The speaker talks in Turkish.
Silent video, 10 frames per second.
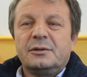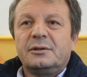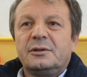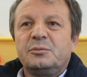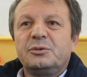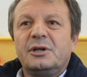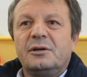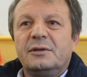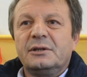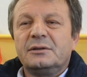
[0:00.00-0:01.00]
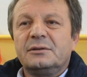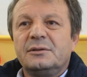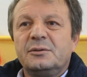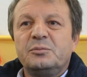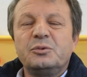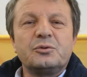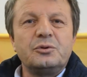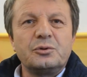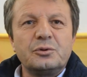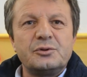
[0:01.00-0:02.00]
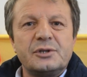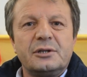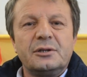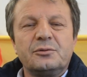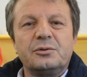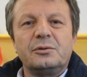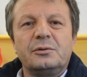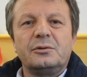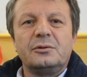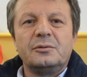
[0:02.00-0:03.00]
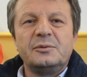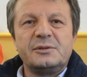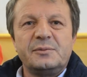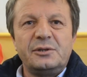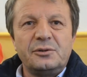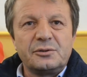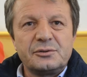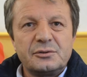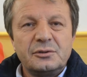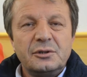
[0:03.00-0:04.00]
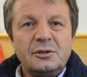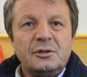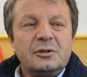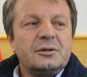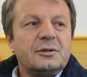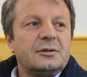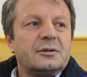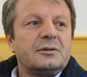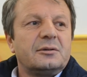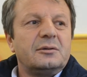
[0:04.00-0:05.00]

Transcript: E, bu davanın e, bu kurgu üzerine kurulduğunu biz biliyoruz. E,